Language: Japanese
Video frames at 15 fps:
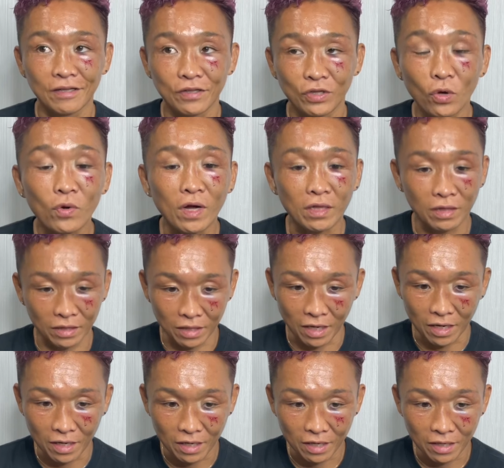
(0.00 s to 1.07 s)
良かっ
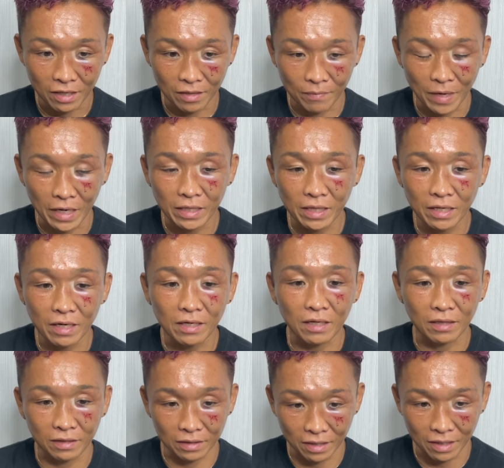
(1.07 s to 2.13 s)
た。負けてな
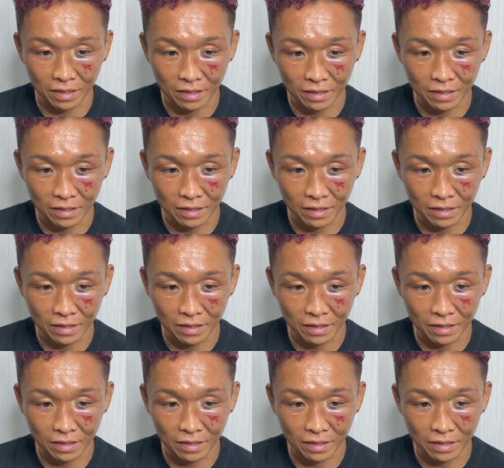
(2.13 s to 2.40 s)
かった。